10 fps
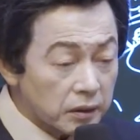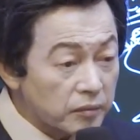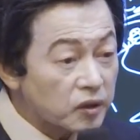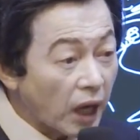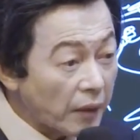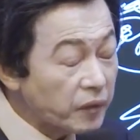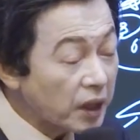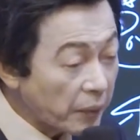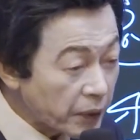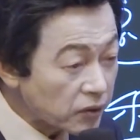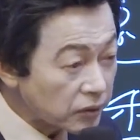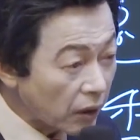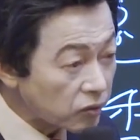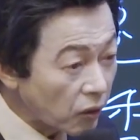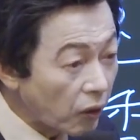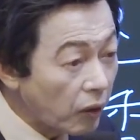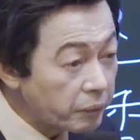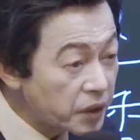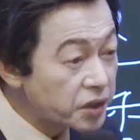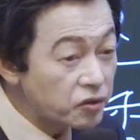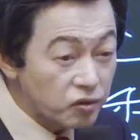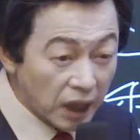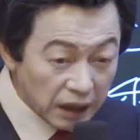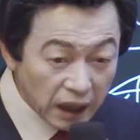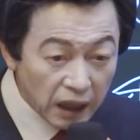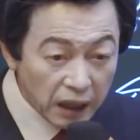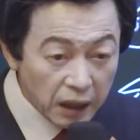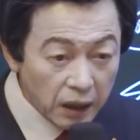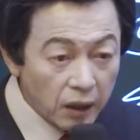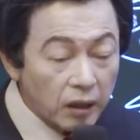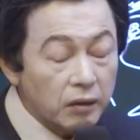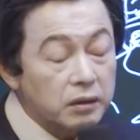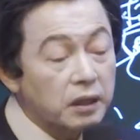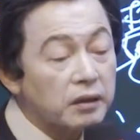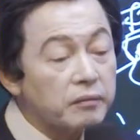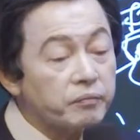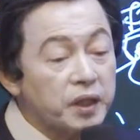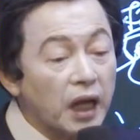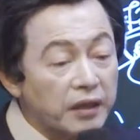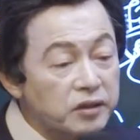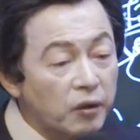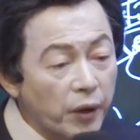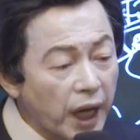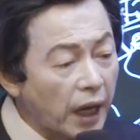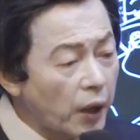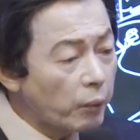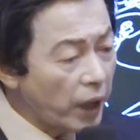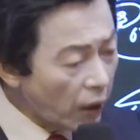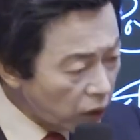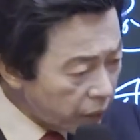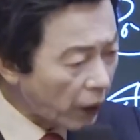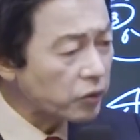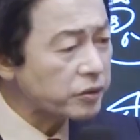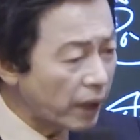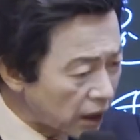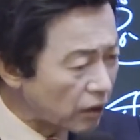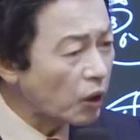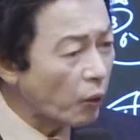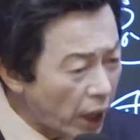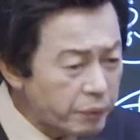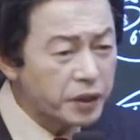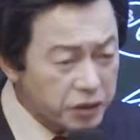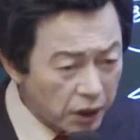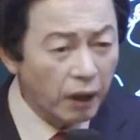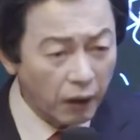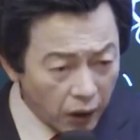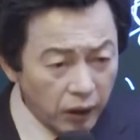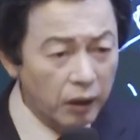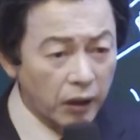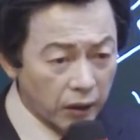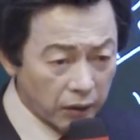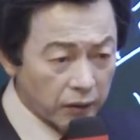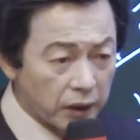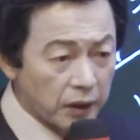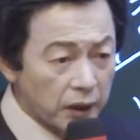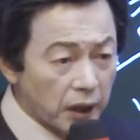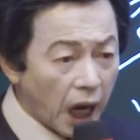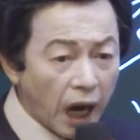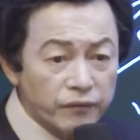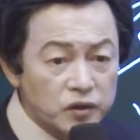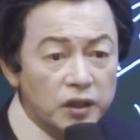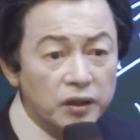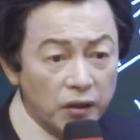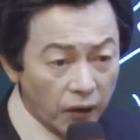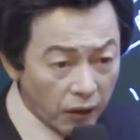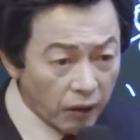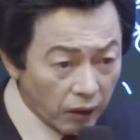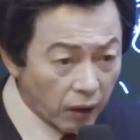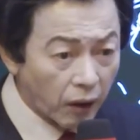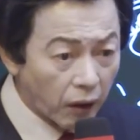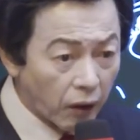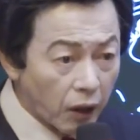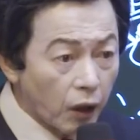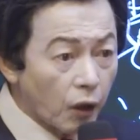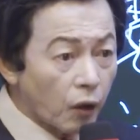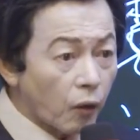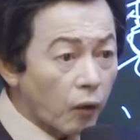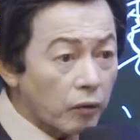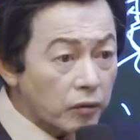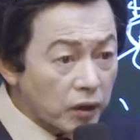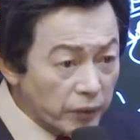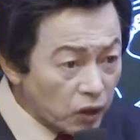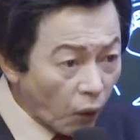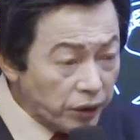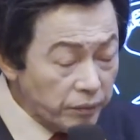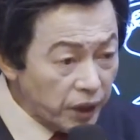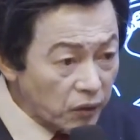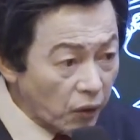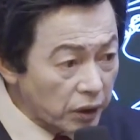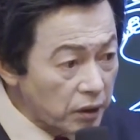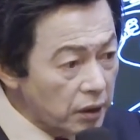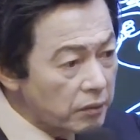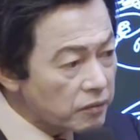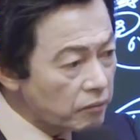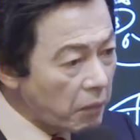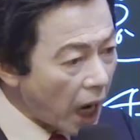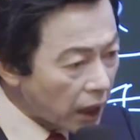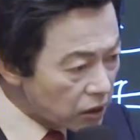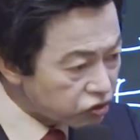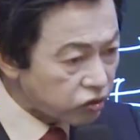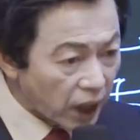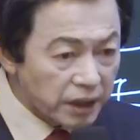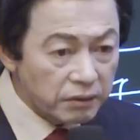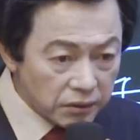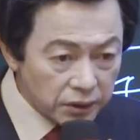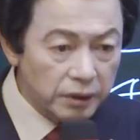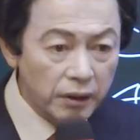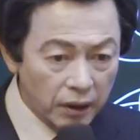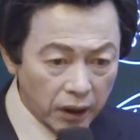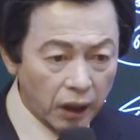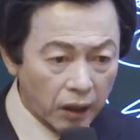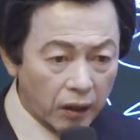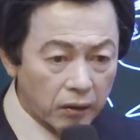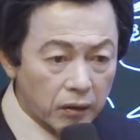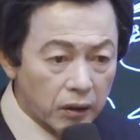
그러면 또 한 번 갚아줬다고 또 빚을 줄 아나? 그때는 빚 안 져. 왜? 매월 백오십만 원 하는데 왜 빚져? 안 져요. 그러면 노인 빈곤을 막을 수가 있는 거요.